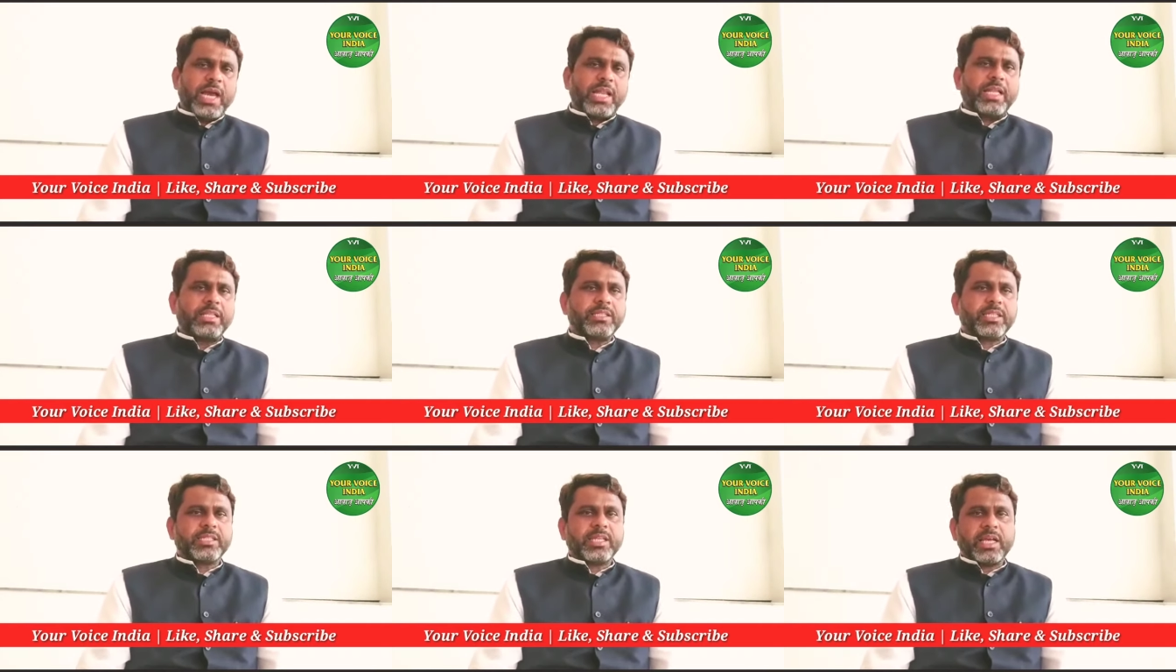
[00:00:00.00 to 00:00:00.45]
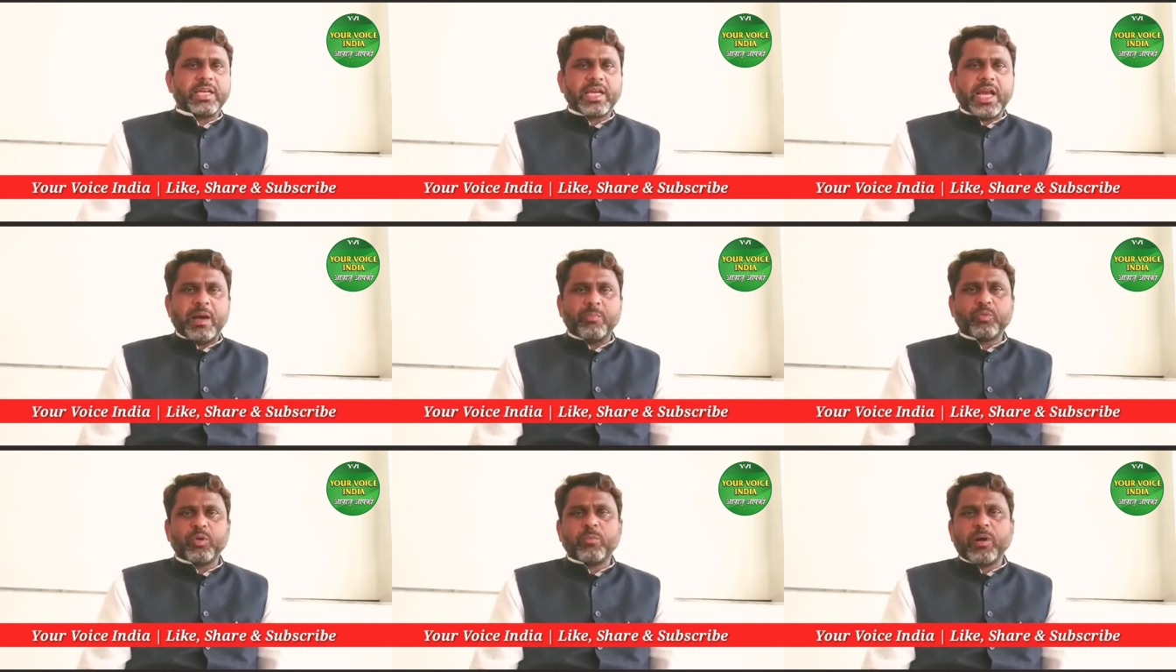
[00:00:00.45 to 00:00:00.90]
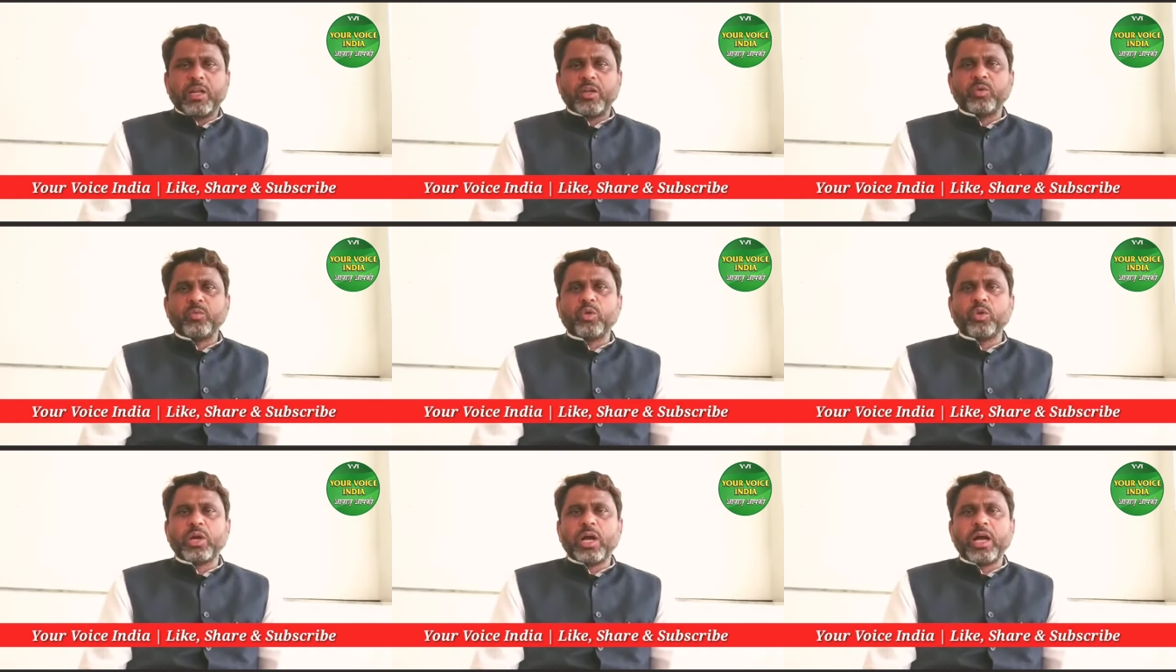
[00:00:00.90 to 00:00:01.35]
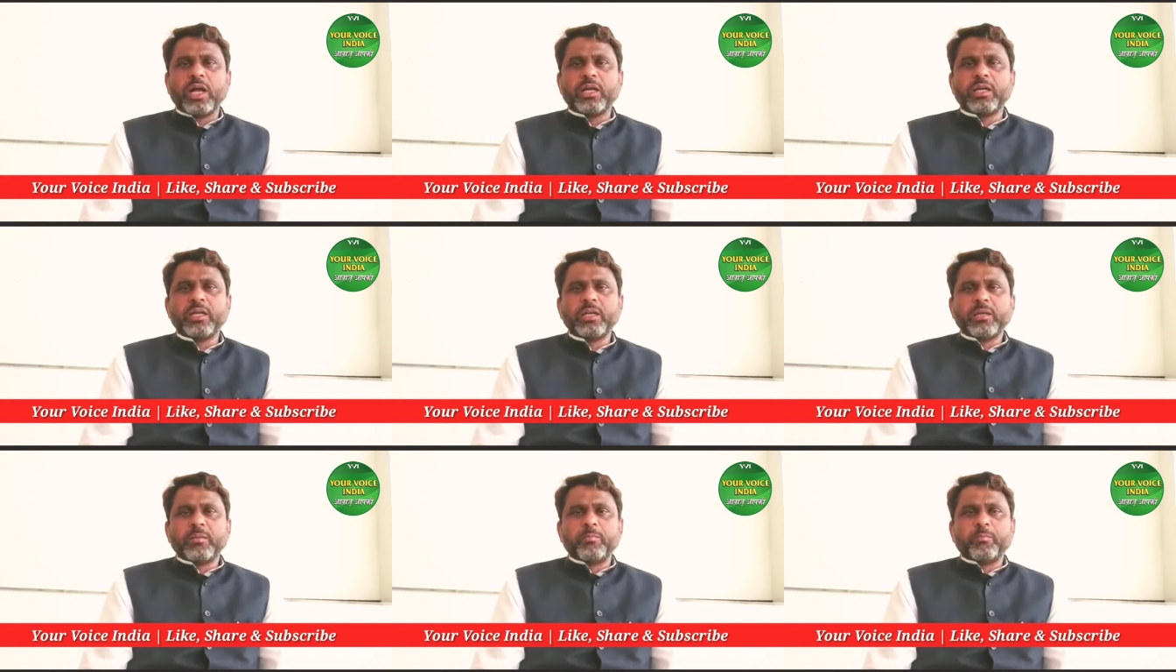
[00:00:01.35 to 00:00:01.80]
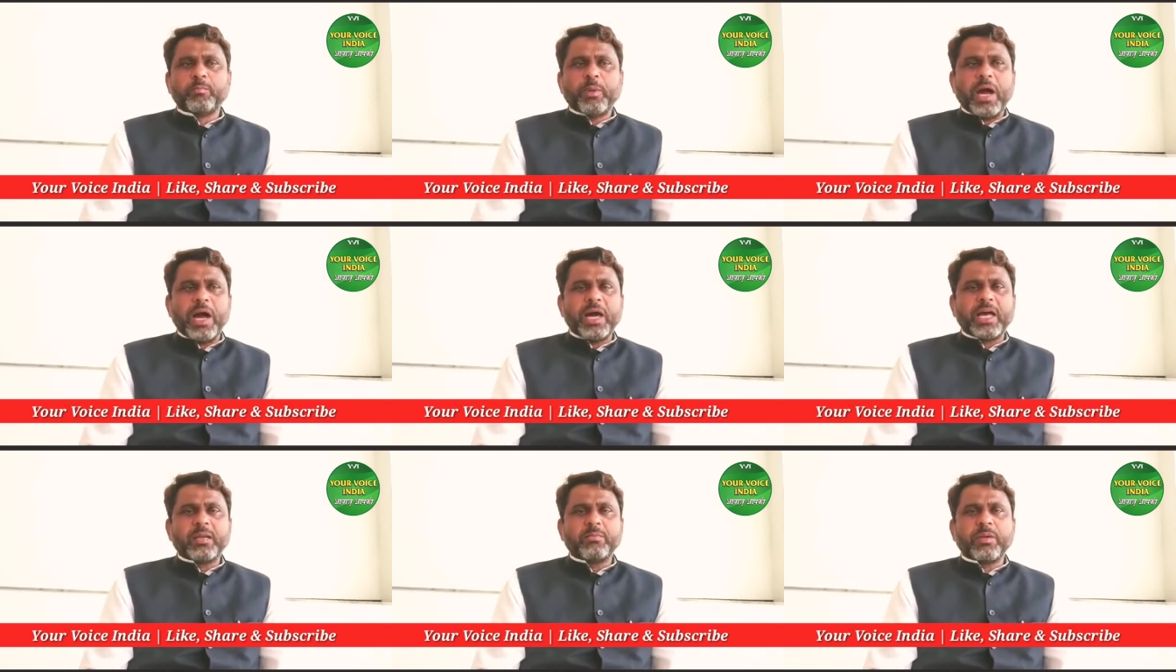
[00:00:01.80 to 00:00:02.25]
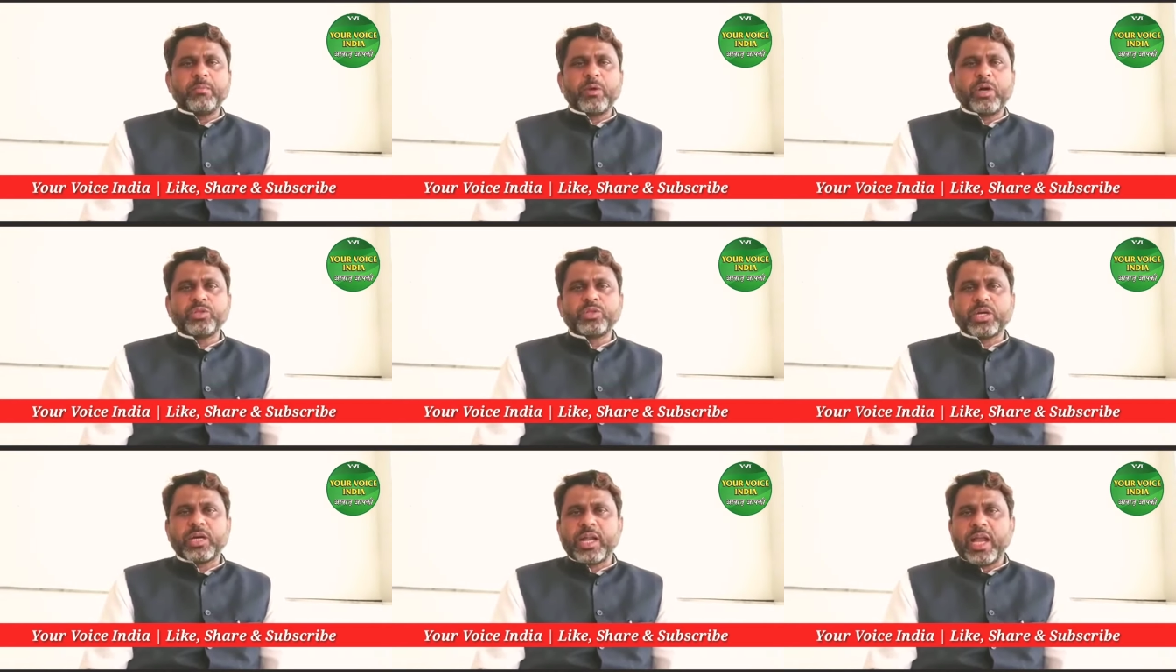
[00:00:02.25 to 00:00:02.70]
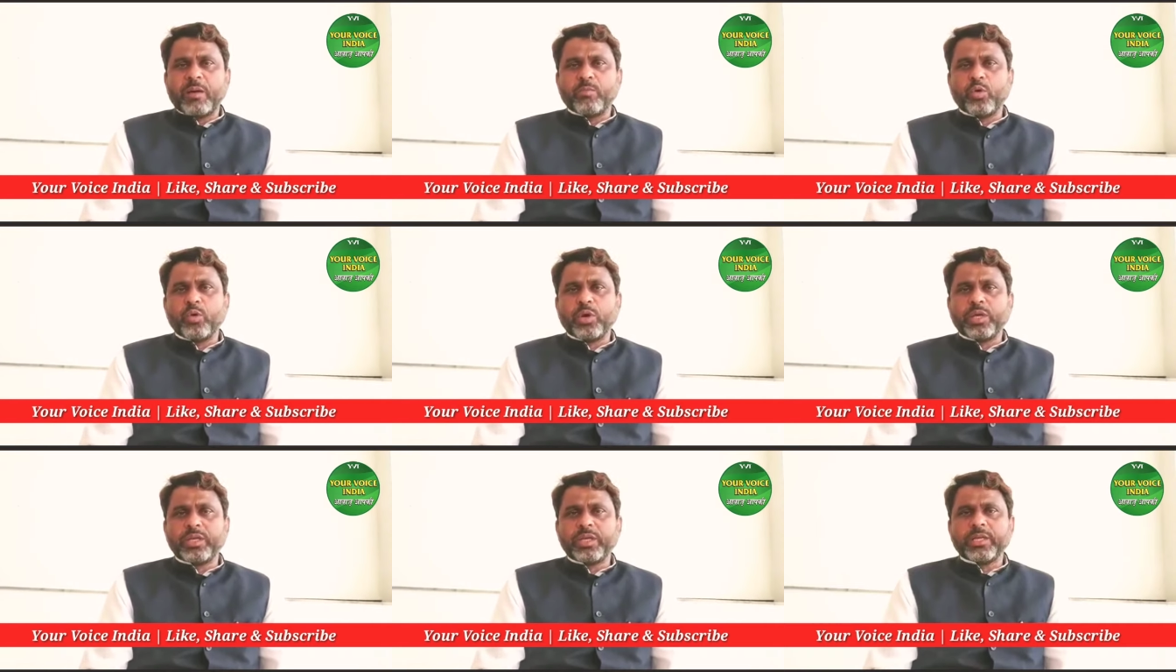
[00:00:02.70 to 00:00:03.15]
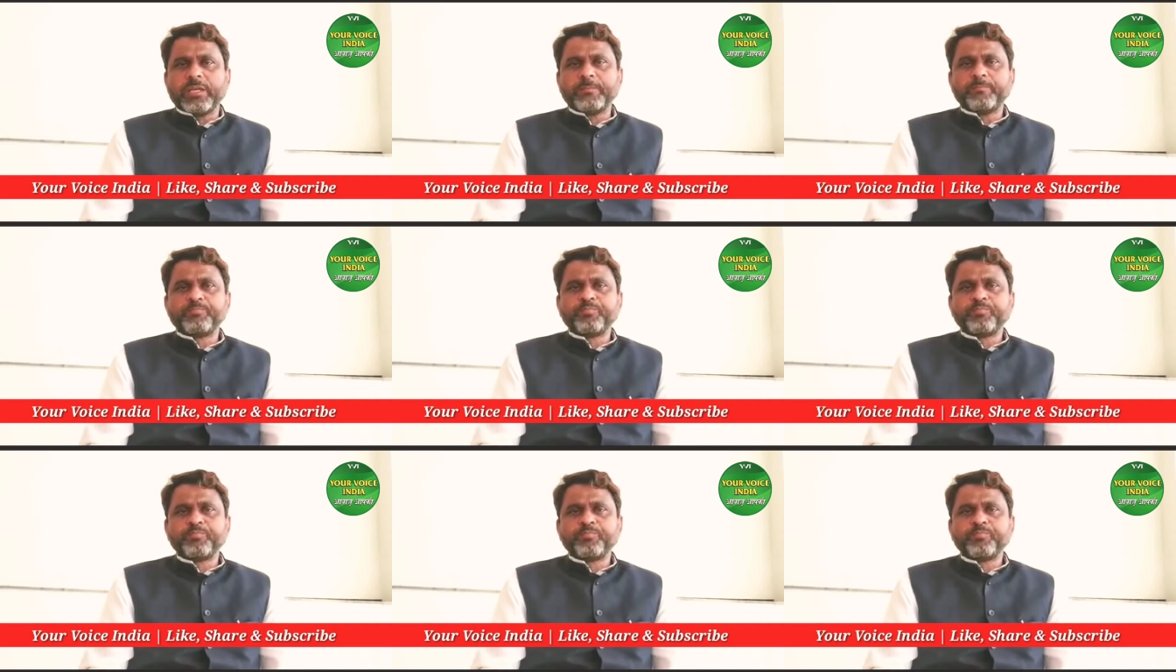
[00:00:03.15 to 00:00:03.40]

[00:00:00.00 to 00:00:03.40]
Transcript: हालत जैसा कि आपको मालूम होगा बाहर में बहुत खराब हो गई है